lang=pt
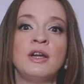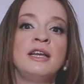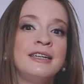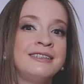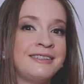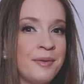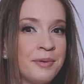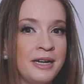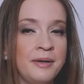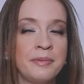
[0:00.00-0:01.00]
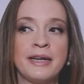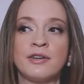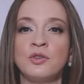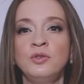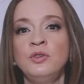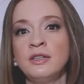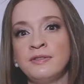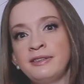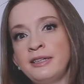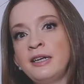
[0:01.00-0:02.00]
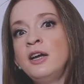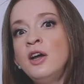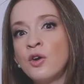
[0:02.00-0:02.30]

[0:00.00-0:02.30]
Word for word: Aliás, sempre lembrar, tudo que você